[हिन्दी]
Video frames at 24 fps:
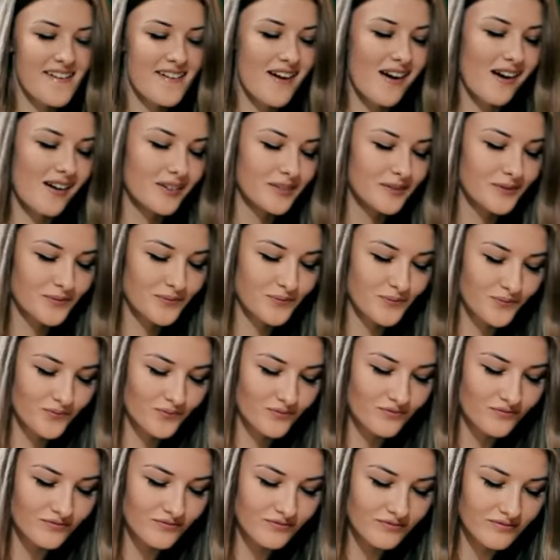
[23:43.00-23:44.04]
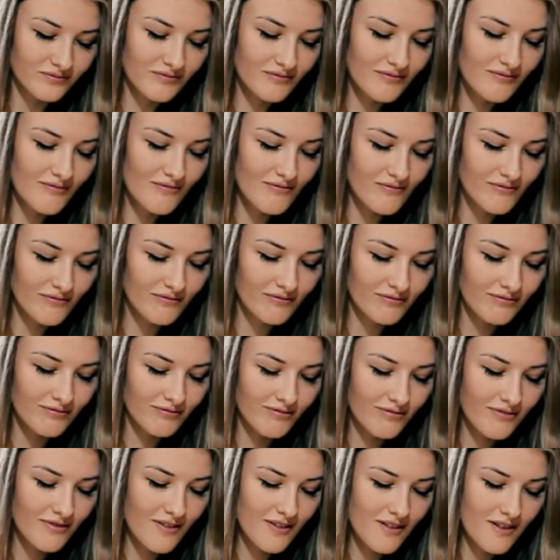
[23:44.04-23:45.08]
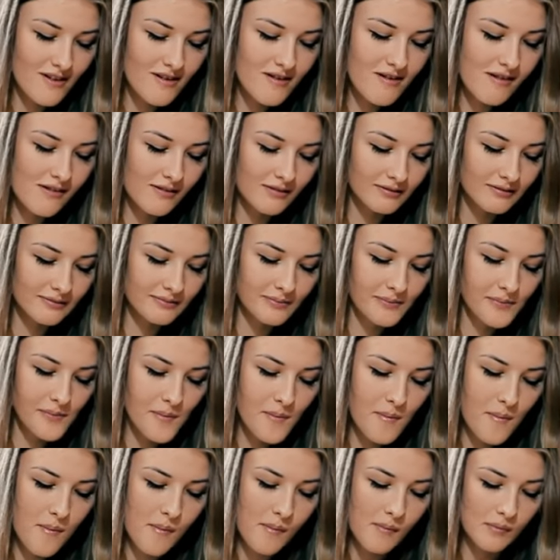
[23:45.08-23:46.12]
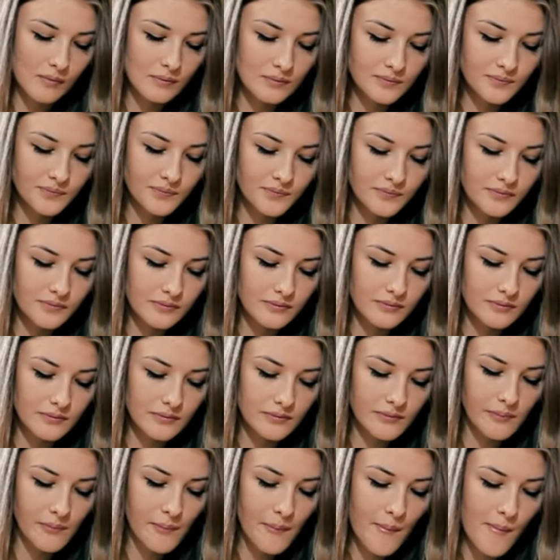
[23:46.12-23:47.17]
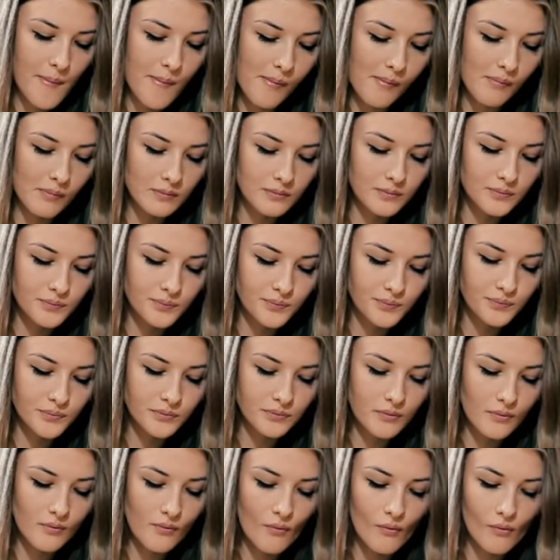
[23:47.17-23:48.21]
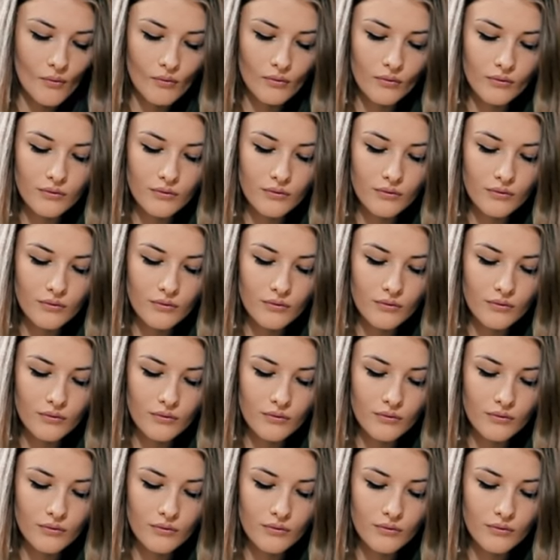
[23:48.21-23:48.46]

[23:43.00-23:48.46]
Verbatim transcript: हजार लोगों के सामने वो मेरे हृदय से आके जुड़ जाने की हिम्मत भी नहीं कर सकती थी उसका